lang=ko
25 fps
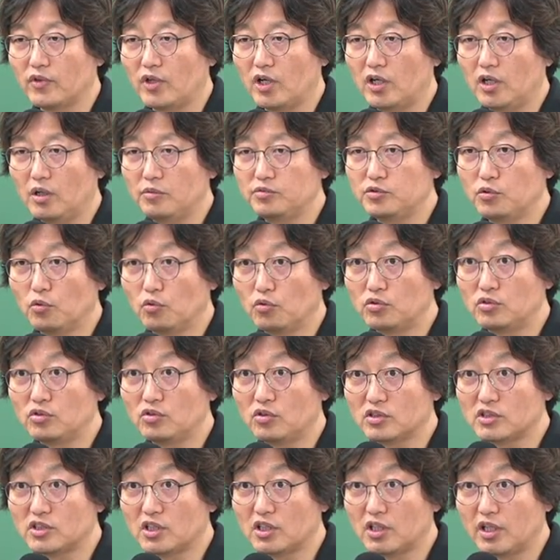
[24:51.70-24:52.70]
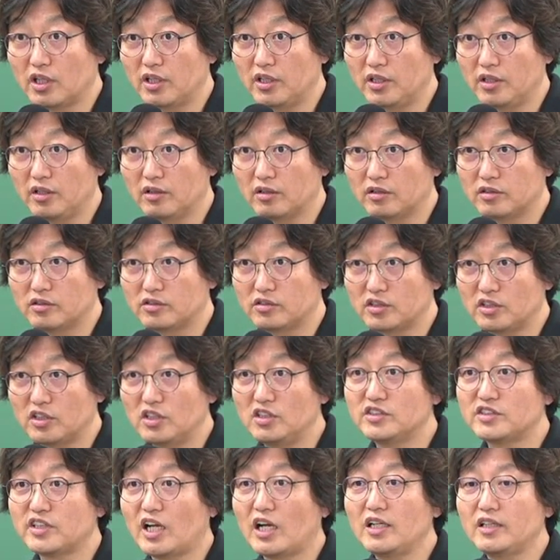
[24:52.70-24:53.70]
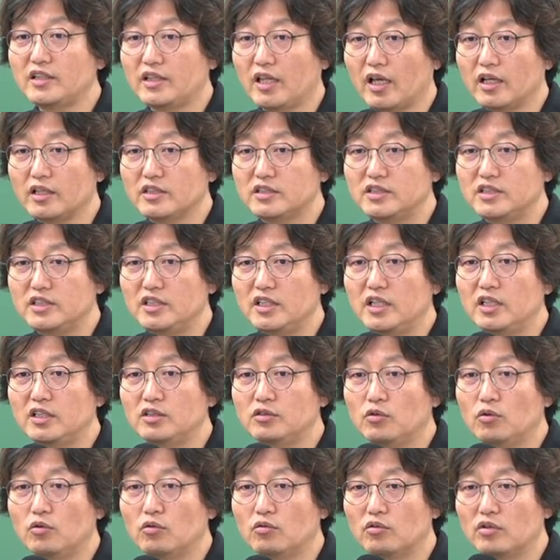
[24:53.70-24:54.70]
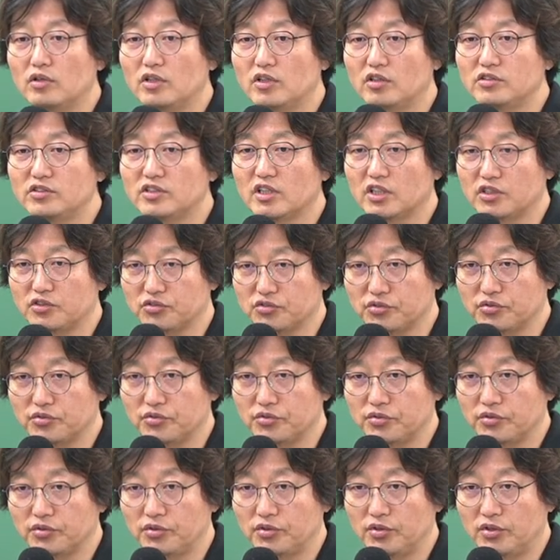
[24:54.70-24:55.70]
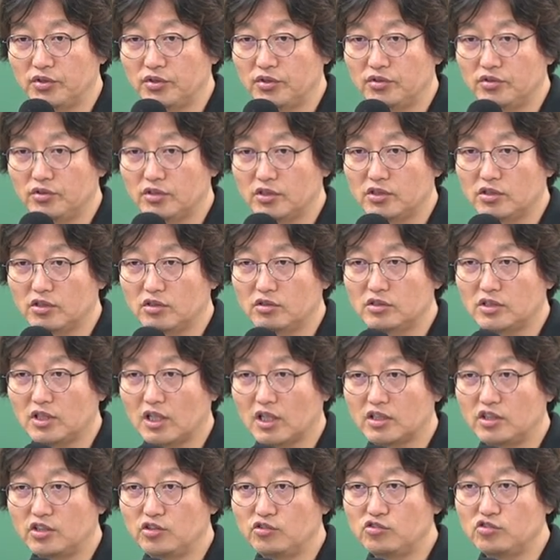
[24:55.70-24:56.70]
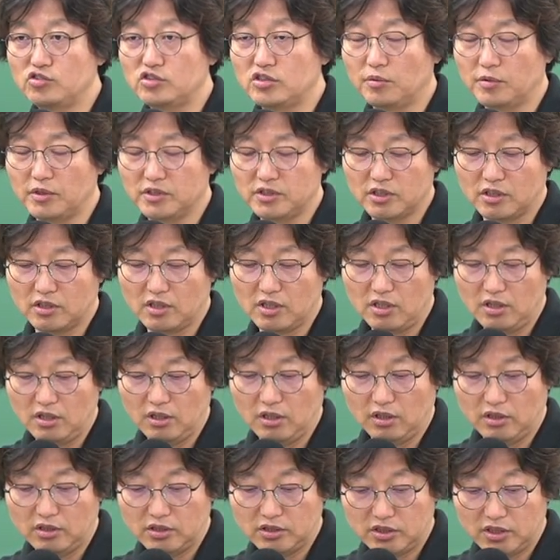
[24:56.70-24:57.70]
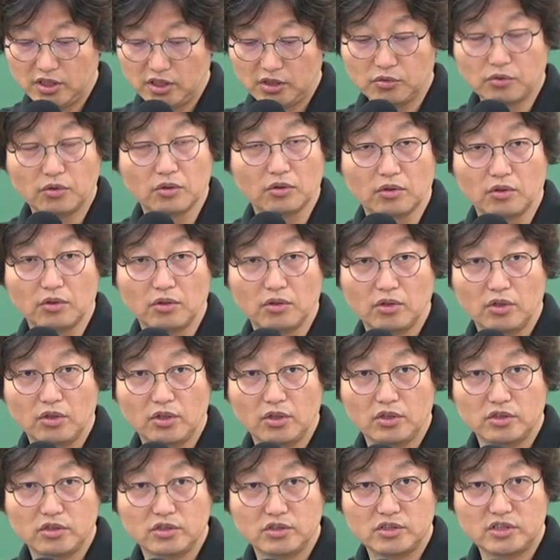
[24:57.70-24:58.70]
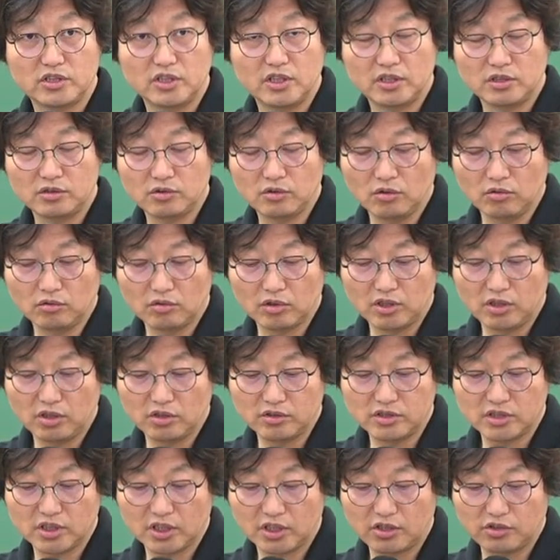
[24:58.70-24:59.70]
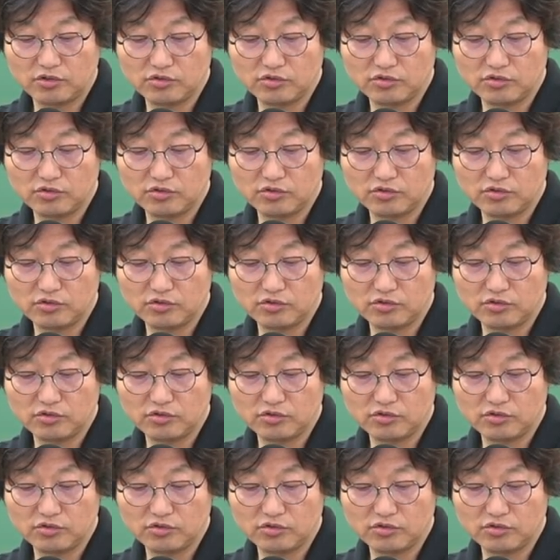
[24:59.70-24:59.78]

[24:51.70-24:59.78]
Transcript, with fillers: 땅값은 오르는 거잖아요. 그래서 제일 쌀때 시행공굴 현재 기준. 되죠? 자, 기준점 언제다? 시행공굴. 시행공굴 현재